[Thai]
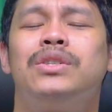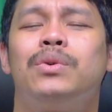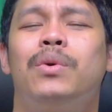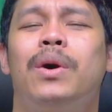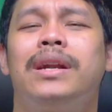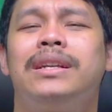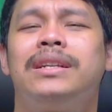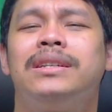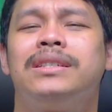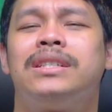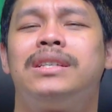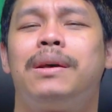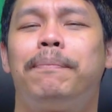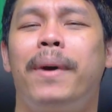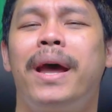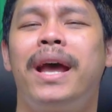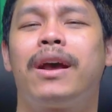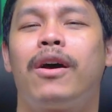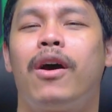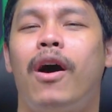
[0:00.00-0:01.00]
ส่วนส
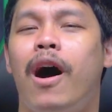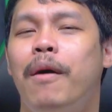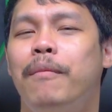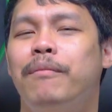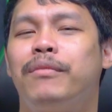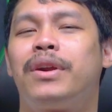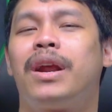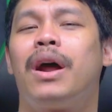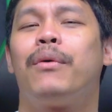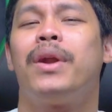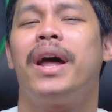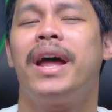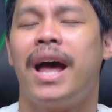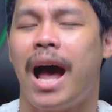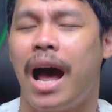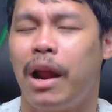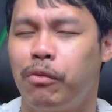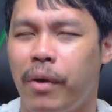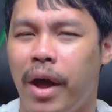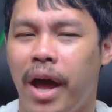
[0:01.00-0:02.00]
เปคคอมเราได้
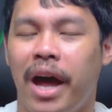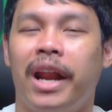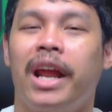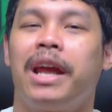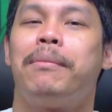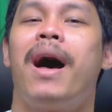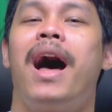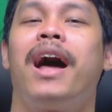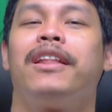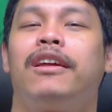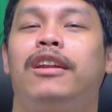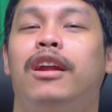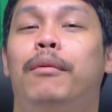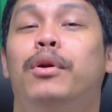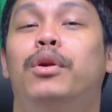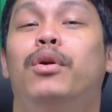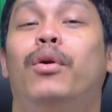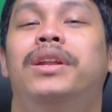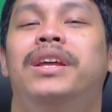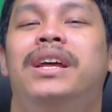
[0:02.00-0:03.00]
ฮาร์ดแวร์อะไรบ้างเดี๋ยวเรา
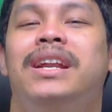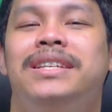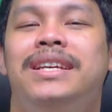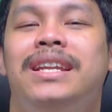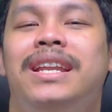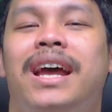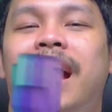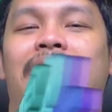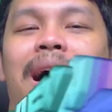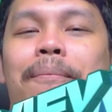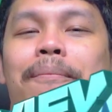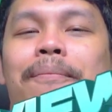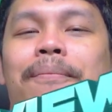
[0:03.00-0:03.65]
มาดูกันทีละชิ้นเลยครับ